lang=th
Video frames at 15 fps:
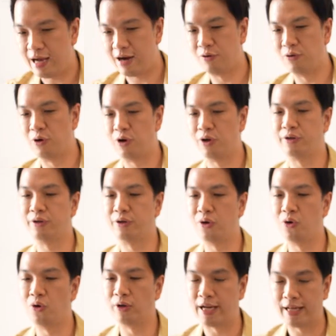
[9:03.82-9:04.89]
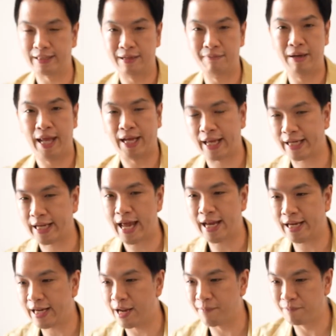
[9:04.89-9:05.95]
เอาคอนโดในทำเลใก
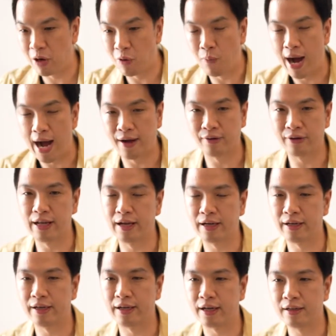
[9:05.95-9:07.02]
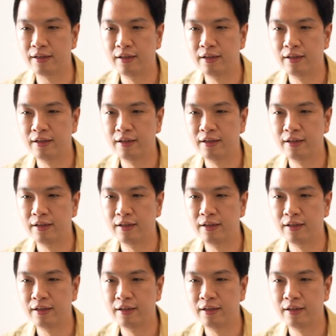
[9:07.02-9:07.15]
ล้ๆ กันมาวางเรียงกันเนี่ย